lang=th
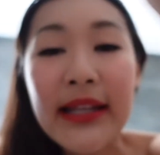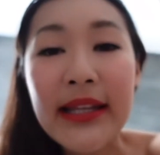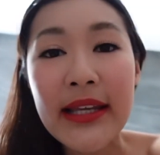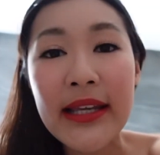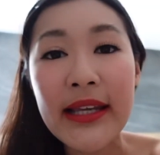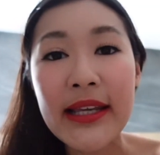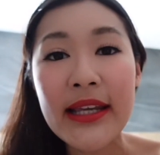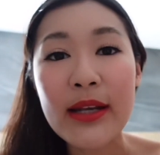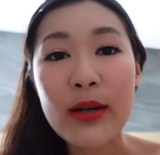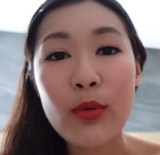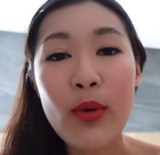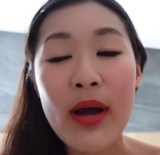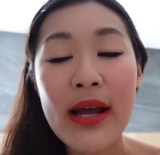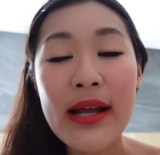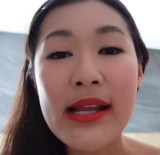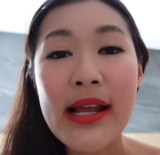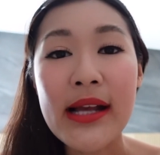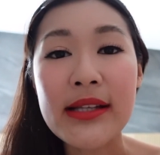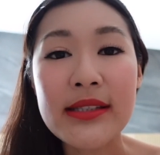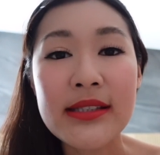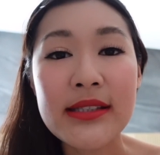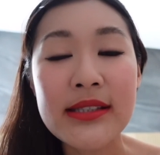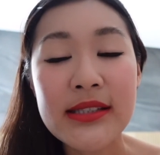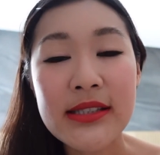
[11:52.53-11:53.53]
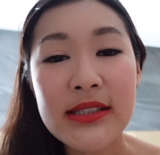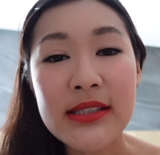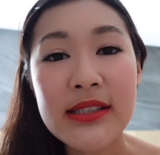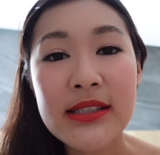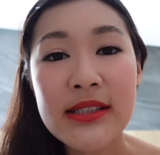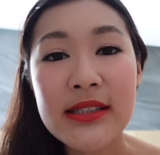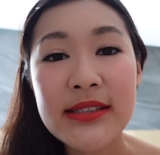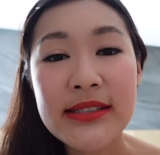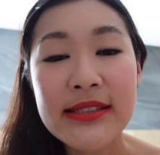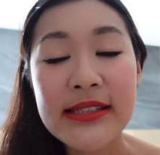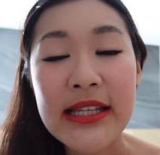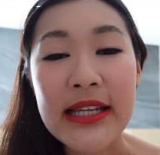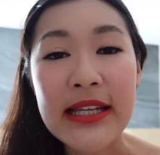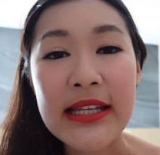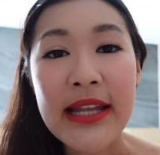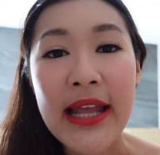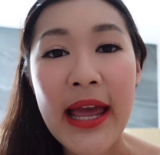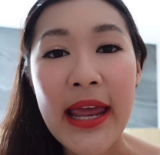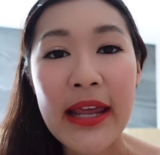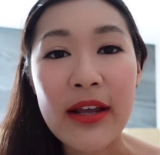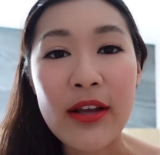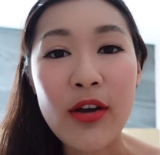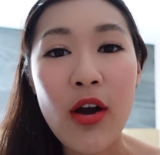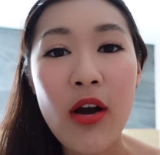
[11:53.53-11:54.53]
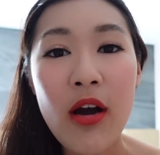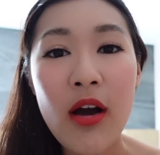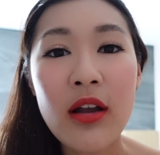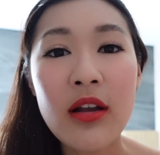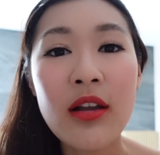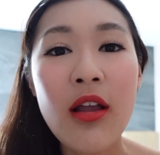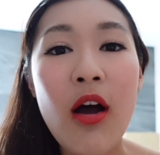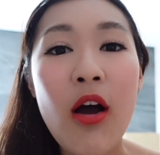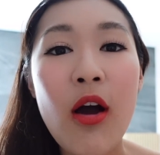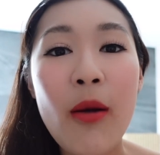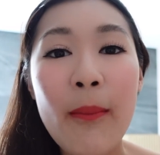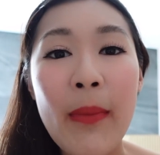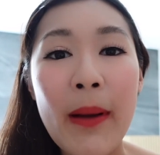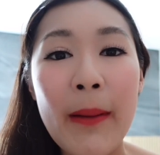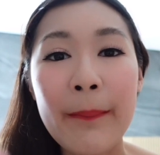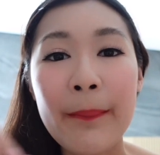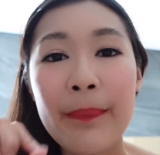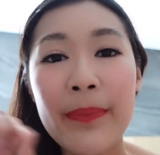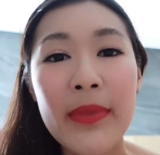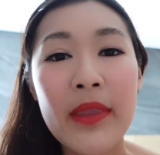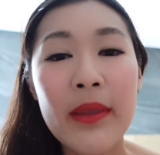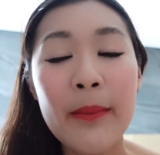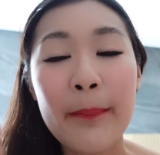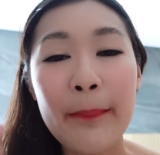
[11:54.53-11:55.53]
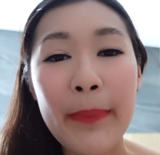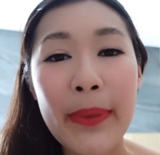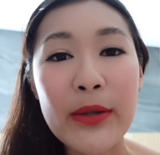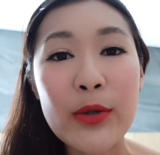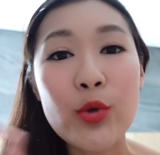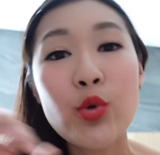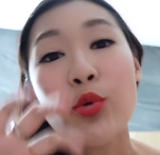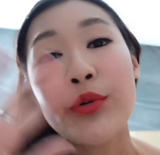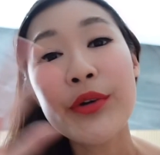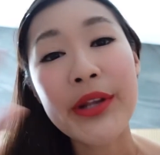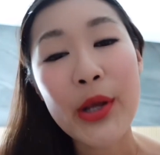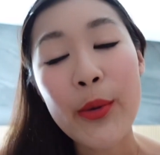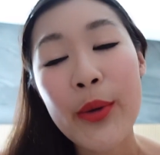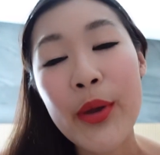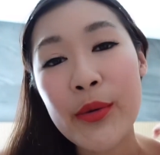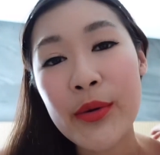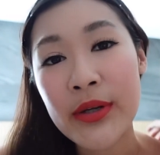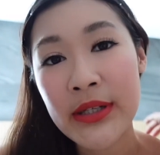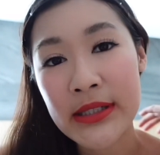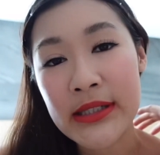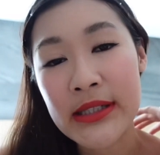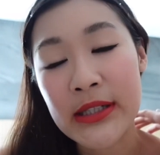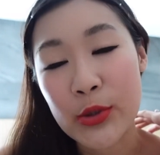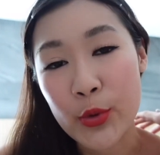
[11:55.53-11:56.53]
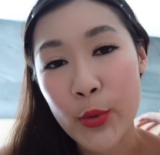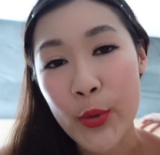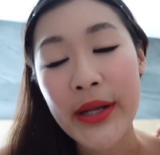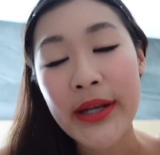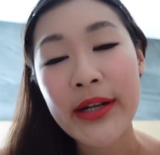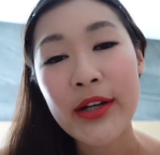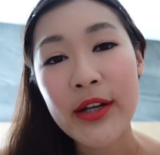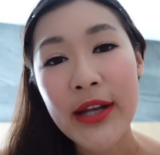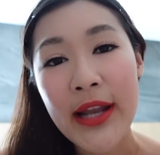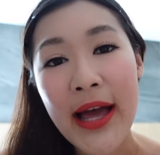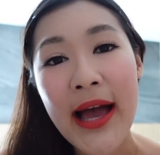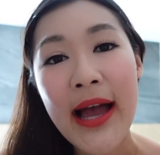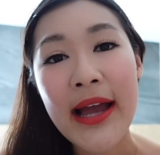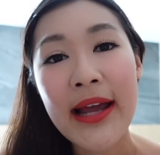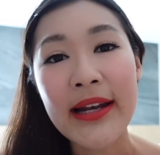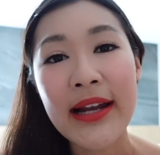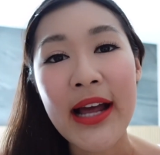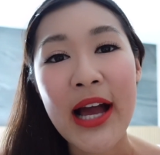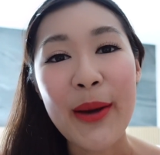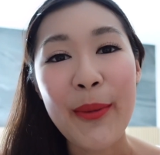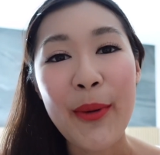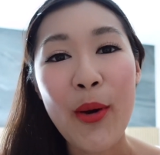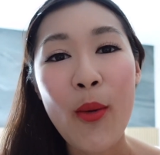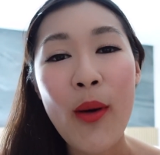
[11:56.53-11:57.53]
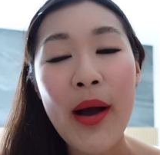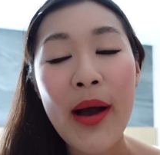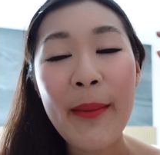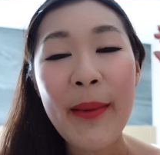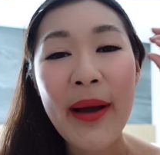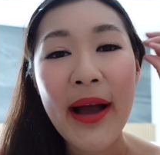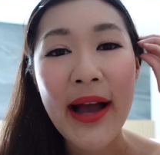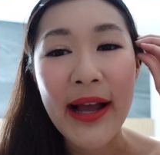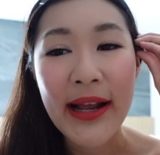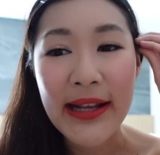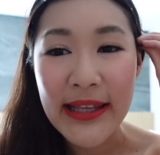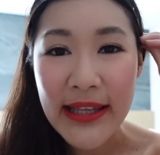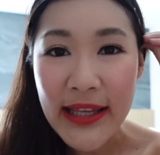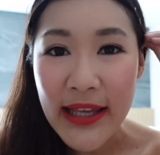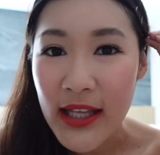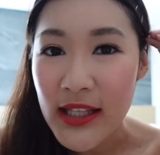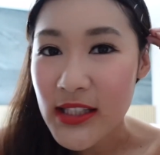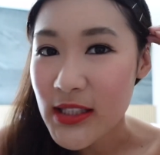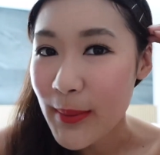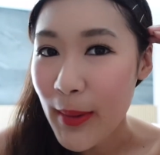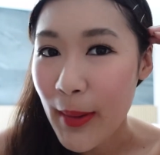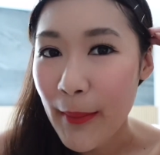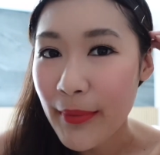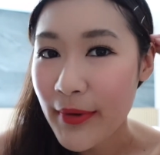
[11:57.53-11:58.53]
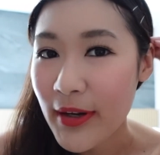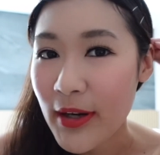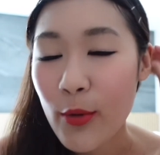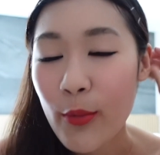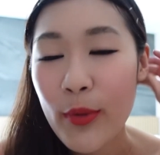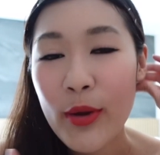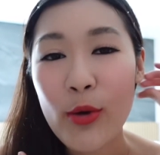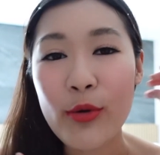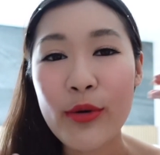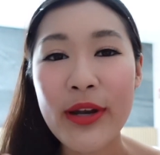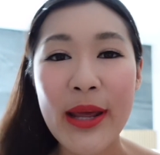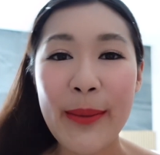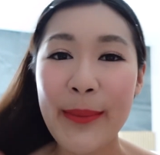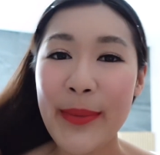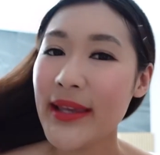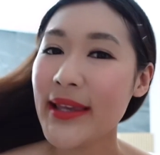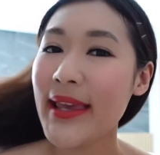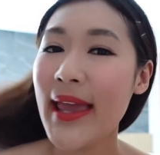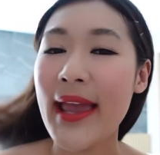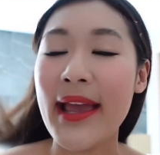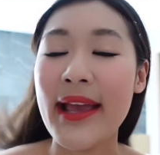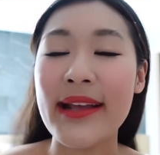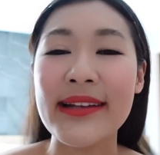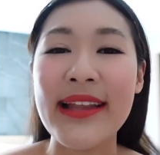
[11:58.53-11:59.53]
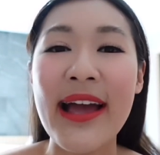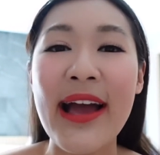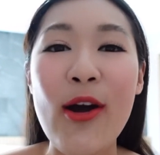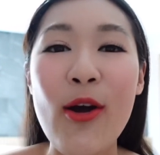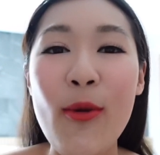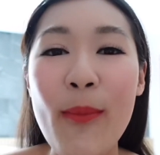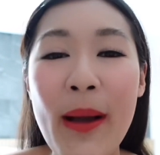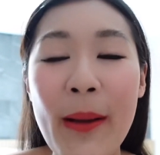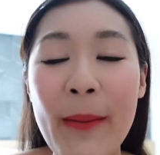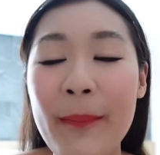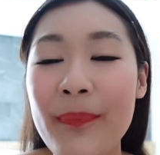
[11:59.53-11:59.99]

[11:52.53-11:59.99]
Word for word: ที่คิดว่าอยากจะซื้อสีไหนก็ลองแบบไปดูรีวิวอื่นๆด้วยก็ได้นะคะ เพราะว่าบางครั้งเกียอาจจะแบบรีวิวได้ไม่เก่งเท่าแบบ